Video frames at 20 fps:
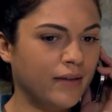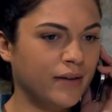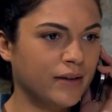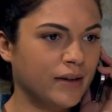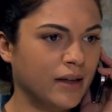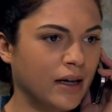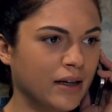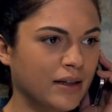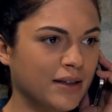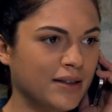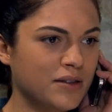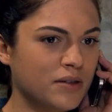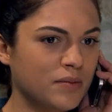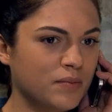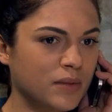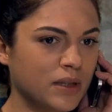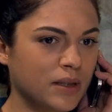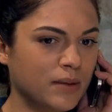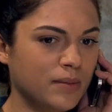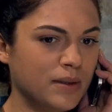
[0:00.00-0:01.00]
Evet
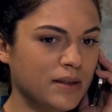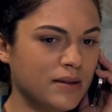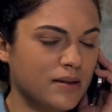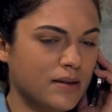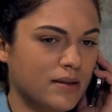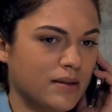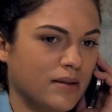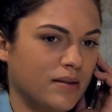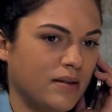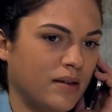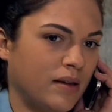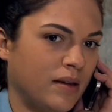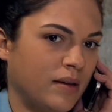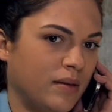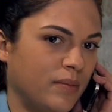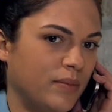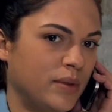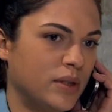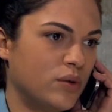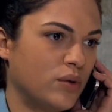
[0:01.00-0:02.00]
anneciğim de biz
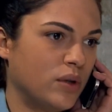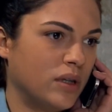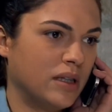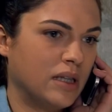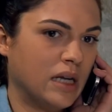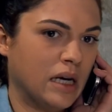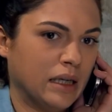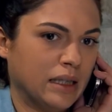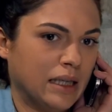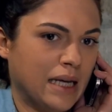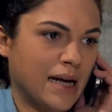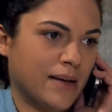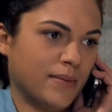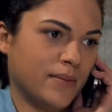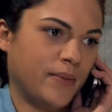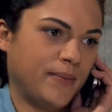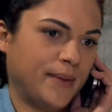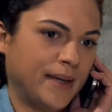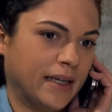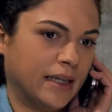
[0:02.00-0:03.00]
e, bir süre daha
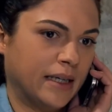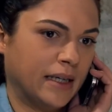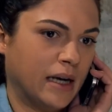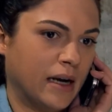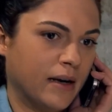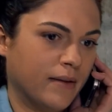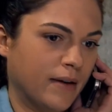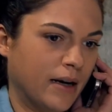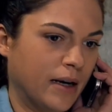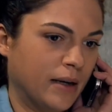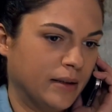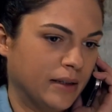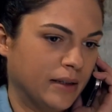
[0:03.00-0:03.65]
gelmemeye karar